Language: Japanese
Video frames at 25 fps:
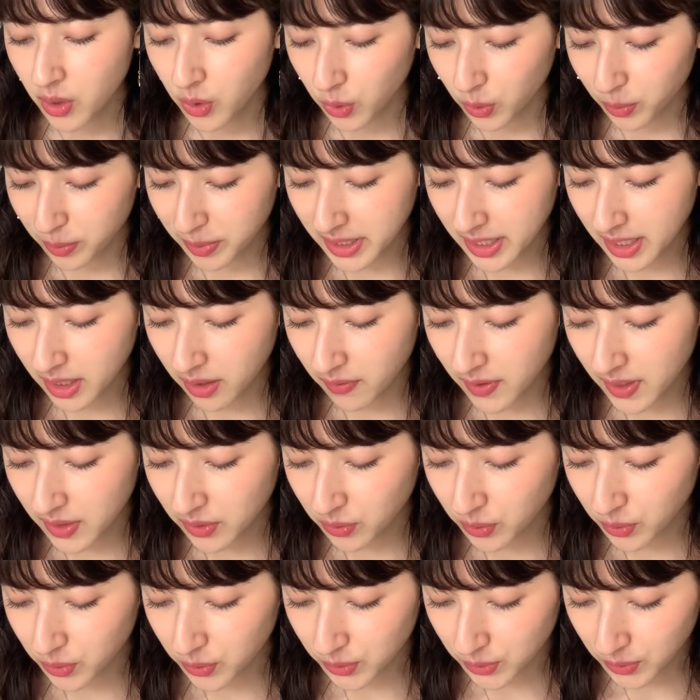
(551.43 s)
帯川
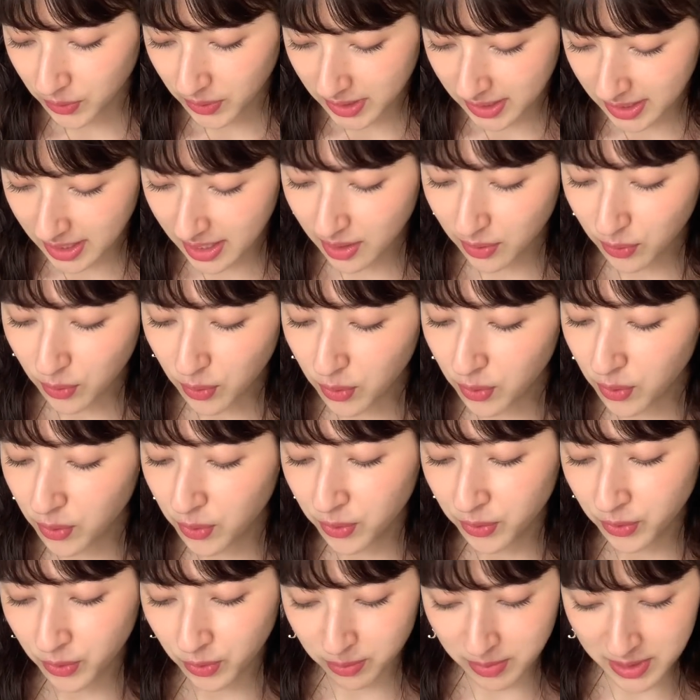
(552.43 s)
のほとりで故
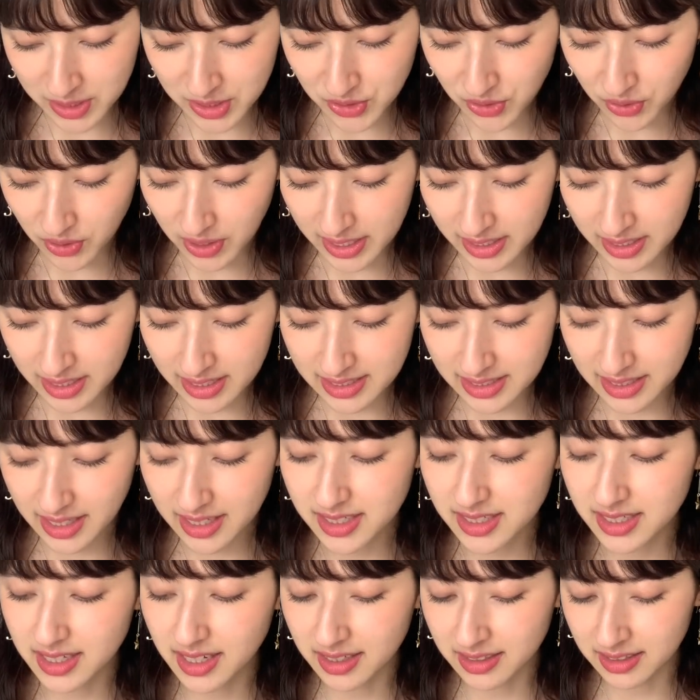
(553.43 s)
郷の美女
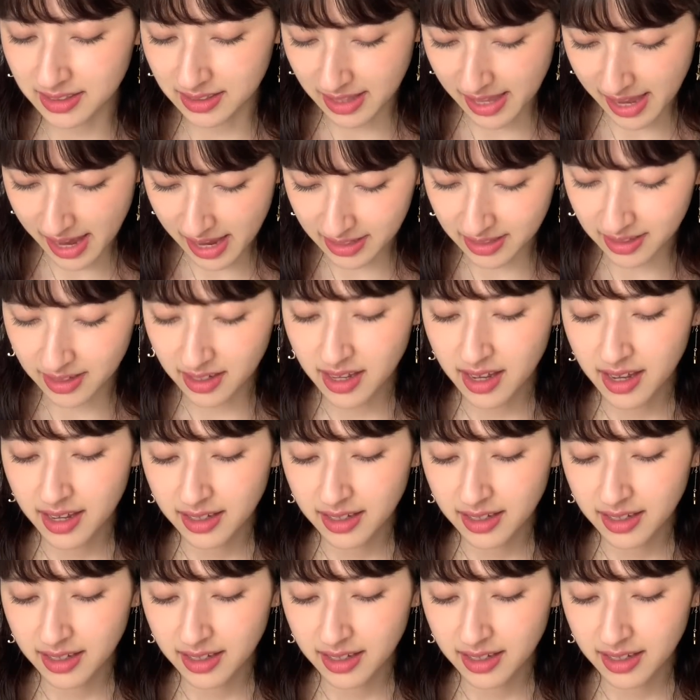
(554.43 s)
アナスタシアに出会い